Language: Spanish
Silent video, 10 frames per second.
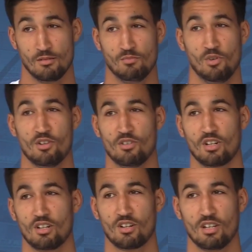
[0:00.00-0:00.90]
Bueno,
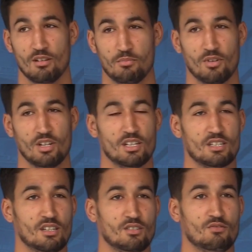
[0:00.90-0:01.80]
creo que el Depor
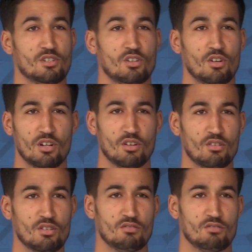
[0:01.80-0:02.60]
es, un histórico, ¿no?